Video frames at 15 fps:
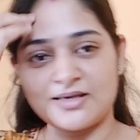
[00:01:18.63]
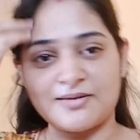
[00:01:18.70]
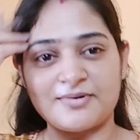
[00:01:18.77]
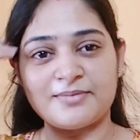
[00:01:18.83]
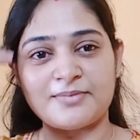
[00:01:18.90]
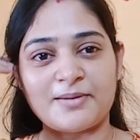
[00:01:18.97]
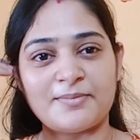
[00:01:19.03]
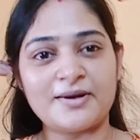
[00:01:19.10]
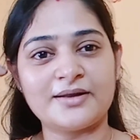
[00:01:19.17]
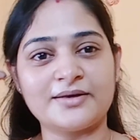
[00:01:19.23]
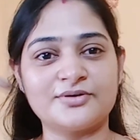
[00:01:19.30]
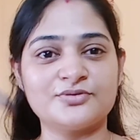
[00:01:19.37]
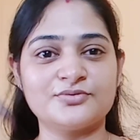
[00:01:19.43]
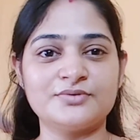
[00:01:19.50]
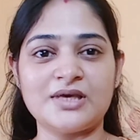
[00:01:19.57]
আমার বাবার
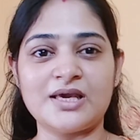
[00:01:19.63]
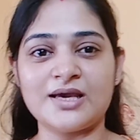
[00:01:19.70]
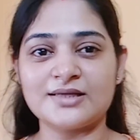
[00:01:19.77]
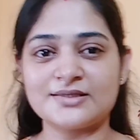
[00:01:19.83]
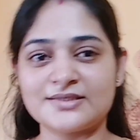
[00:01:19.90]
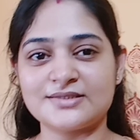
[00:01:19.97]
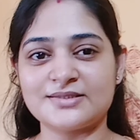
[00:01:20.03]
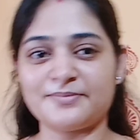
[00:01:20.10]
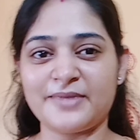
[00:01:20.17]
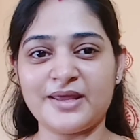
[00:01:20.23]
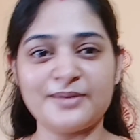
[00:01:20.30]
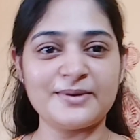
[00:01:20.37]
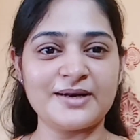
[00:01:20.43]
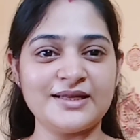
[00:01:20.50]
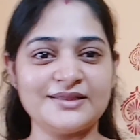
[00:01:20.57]
একটু ইয়ে আছে যে
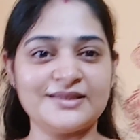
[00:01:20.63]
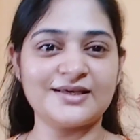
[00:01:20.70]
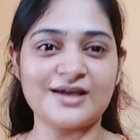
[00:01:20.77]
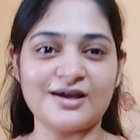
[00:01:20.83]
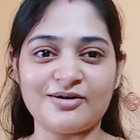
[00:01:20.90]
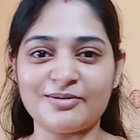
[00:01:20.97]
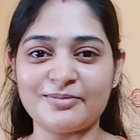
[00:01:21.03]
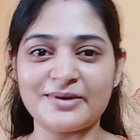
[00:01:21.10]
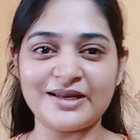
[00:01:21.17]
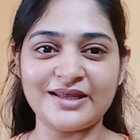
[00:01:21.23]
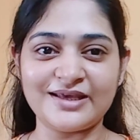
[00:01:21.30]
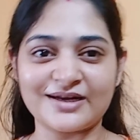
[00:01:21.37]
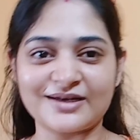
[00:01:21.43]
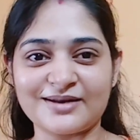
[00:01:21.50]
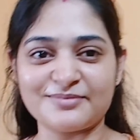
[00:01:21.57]
মেয়ের বাড়িতে খাওয়া মানেই
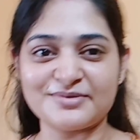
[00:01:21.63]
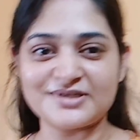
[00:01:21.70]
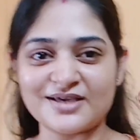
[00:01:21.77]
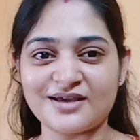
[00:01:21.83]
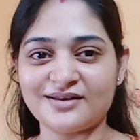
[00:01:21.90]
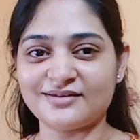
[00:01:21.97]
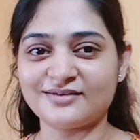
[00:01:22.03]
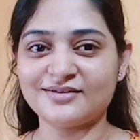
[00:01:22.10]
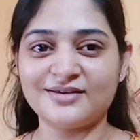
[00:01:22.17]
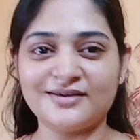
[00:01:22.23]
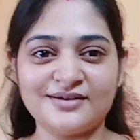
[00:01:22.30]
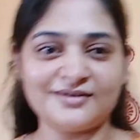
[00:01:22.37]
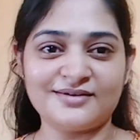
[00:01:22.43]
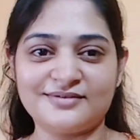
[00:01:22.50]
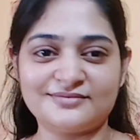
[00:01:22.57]
একটা বিশাল
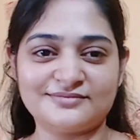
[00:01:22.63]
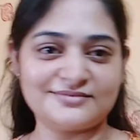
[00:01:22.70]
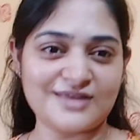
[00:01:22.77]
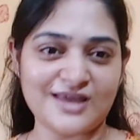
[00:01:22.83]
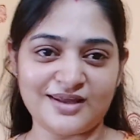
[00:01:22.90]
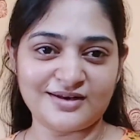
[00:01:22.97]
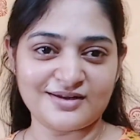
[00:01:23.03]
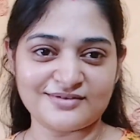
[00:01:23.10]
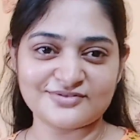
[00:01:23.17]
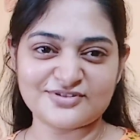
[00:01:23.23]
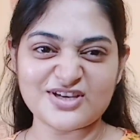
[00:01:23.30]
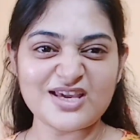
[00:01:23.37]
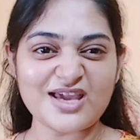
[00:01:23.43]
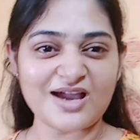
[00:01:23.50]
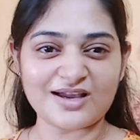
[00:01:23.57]
যাই না
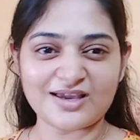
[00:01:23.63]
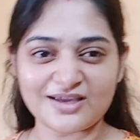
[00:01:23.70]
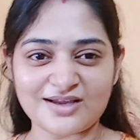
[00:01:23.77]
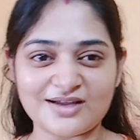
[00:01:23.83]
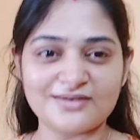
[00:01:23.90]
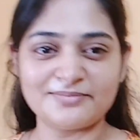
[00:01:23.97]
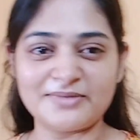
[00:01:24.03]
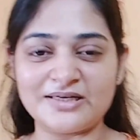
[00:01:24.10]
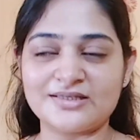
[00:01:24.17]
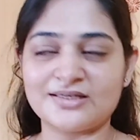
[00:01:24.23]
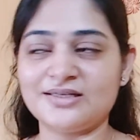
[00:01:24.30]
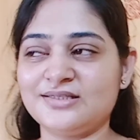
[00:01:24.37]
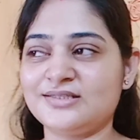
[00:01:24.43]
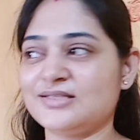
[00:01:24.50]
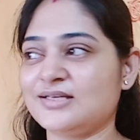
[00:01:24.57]
সেই আগেকার
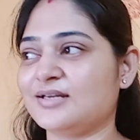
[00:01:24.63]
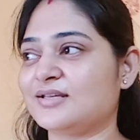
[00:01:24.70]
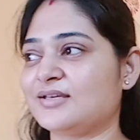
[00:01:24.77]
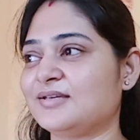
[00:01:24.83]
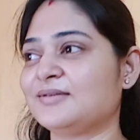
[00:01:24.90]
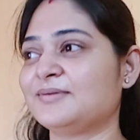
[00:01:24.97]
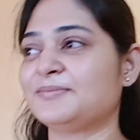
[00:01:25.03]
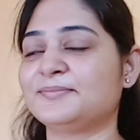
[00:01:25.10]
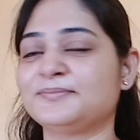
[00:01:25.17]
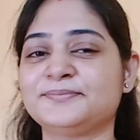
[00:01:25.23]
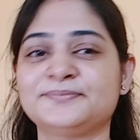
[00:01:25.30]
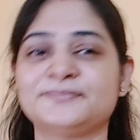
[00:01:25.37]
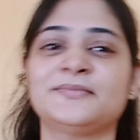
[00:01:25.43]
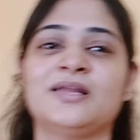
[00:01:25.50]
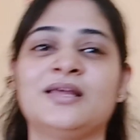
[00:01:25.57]
মেন্টালিটি আর কি
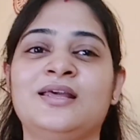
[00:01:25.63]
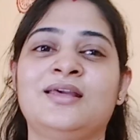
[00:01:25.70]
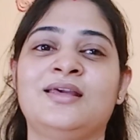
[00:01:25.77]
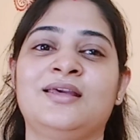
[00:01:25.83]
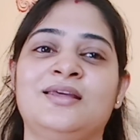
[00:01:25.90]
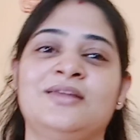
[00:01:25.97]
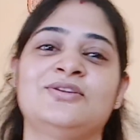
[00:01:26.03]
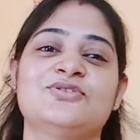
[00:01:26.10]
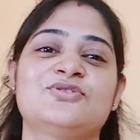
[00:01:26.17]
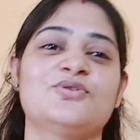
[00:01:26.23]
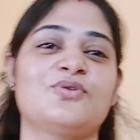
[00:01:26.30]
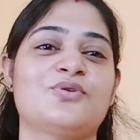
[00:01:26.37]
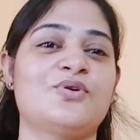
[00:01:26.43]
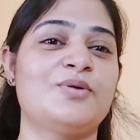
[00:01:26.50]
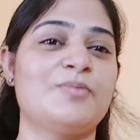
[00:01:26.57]
তো
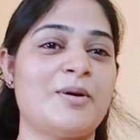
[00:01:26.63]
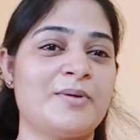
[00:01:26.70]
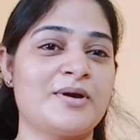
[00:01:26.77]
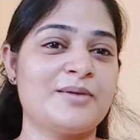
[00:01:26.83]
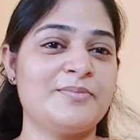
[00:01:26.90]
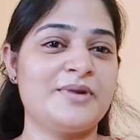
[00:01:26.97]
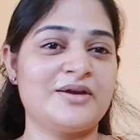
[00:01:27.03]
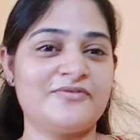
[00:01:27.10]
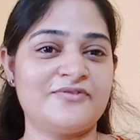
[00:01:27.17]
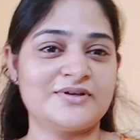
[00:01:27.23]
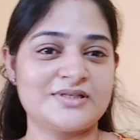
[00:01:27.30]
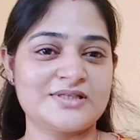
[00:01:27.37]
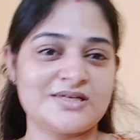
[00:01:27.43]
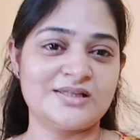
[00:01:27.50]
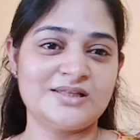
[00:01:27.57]
জোর করে বাবাকে
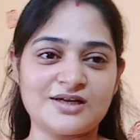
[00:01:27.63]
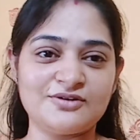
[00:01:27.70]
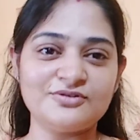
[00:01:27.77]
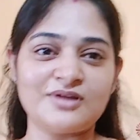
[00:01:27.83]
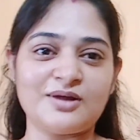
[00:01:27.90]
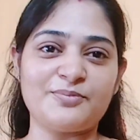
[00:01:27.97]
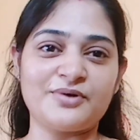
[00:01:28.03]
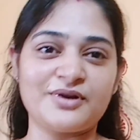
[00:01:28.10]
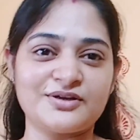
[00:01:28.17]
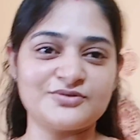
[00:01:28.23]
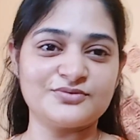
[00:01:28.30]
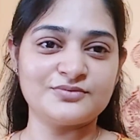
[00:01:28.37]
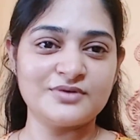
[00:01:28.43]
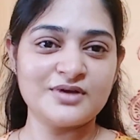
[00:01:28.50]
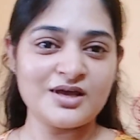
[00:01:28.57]
ব্রেকফাস্টটা দিলাম তারপর একটু
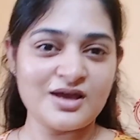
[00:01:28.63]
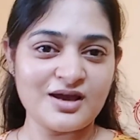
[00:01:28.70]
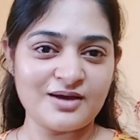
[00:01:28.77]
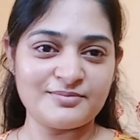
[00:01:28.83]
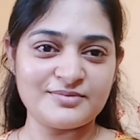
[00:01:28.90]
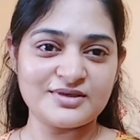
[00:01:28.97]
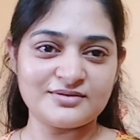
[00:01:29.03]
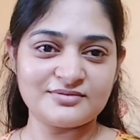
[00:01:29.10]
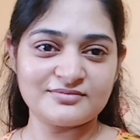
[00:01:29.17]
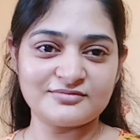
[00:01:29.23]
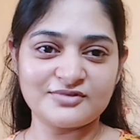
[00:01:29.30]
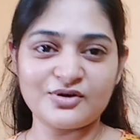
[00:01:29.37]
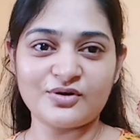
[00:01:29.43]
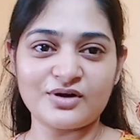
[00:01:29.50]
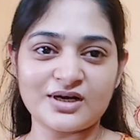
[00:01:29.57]
আমি
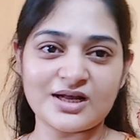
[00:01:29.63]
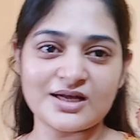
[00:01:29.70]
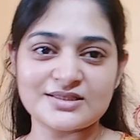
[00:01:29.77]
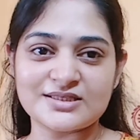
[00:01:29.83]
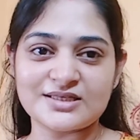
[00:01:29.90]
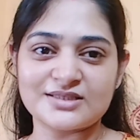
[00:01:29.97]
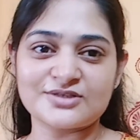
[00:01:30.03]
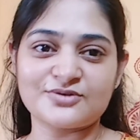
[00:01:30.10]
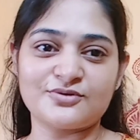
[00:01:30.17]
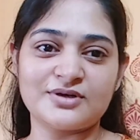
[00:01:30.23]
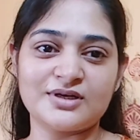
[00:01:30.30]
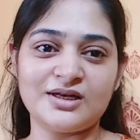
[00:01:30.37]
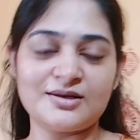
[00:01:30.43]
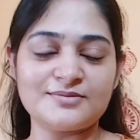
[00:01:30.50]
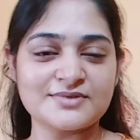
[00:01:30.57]
ঘরের কাজ টাজ করে
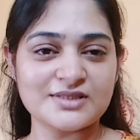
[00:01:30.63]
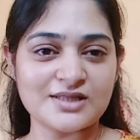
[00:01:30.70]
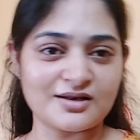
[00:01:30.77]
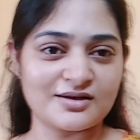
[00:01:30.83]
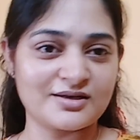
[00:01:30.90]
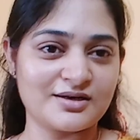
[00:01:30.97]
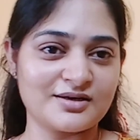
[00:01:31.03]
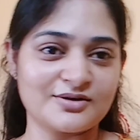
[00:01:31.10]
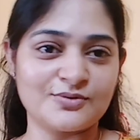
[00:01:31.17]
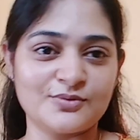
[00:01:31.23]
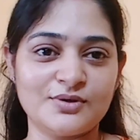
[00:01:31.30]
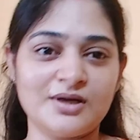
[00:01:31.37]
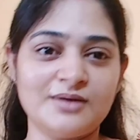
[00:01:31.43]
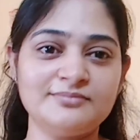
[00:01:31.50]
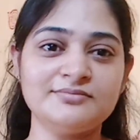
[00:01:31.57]
নিলাম স্নান টান
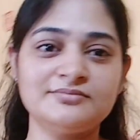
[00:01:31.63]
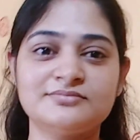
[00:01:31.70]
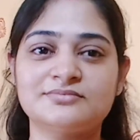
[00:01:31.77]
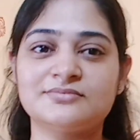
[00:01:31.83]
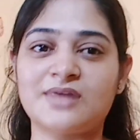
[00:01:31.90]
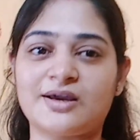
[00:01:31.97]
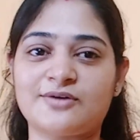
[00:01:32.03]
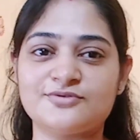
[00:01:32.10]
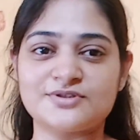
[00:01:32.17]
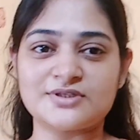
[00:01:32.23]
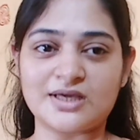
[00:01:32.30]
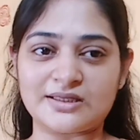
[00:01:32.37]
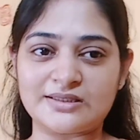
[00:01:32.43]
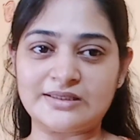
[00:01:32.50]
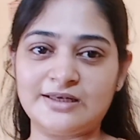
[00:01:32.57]
করলাম এখন
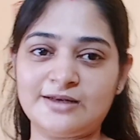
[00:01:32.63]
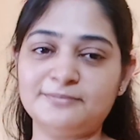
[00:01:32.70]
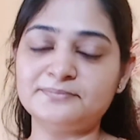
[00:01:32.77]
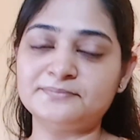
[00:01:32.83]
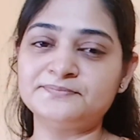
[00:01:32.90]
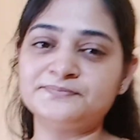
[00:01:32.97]
চাল দিলাম